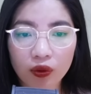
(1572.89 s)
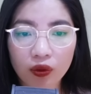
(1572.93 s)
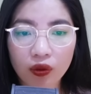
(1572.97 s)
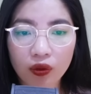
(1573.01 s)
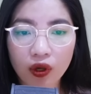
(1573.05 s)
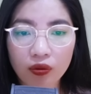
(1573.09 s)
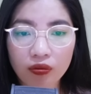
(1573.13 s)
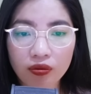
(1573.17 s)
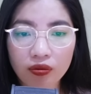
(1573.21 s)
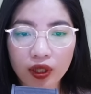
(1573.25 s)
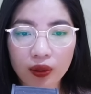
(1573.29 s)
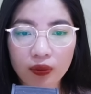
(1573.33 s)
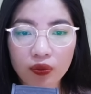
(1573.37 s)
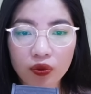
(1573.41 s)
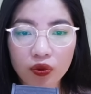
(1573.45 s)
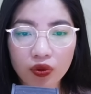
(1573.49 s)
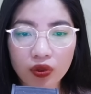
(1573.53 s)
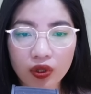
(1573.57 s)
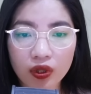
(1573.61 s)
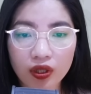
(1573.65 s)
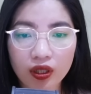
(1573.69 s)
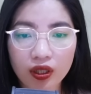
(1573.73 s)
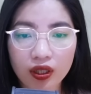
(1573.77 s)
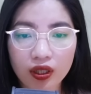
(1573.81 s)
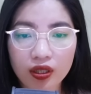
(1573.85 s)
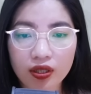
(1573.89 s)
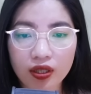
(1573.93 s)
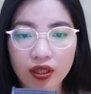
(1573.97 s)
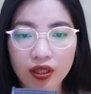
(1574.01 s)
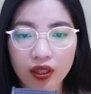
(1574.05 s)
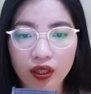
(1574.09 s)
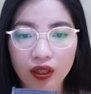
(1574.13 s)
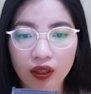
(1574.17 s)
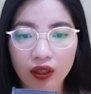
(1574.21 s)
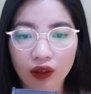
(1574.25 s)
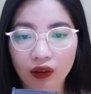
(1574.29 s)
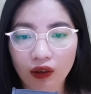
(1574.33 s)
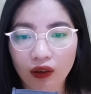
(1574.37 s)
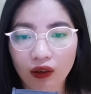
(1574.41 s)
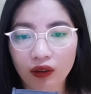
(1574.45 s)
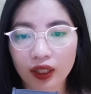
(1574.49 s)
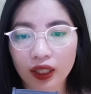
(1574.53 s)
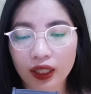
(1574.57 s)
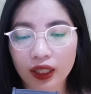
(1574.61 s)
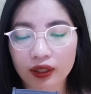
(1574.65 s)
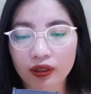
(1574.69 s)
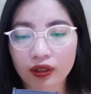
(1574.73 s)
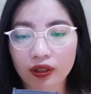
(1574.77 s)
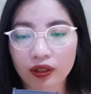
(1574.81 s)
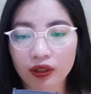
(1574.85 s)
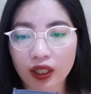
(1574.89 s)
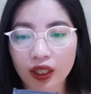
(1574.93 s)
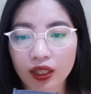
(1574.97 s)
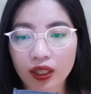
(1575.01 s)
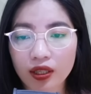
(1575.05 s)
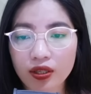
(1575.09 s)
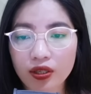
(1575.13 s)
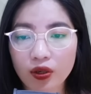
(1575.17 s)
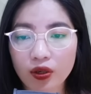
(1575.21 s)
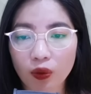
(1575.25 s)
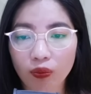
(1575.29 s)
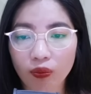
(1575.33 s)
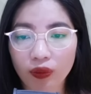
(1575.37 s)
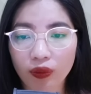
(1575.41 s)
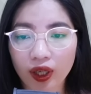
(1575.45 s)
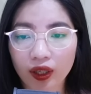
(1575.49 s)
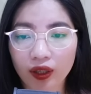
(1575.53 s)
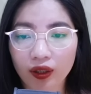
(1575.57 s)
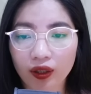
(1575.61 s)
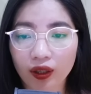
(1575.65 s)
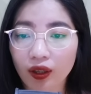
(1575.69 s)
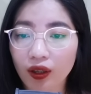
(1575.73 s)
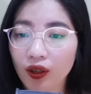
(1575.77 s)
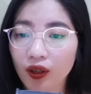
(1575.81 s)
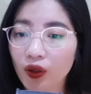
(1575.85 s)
cô không kịp suy nghĩ gì, liền nhớ đến chồng mình.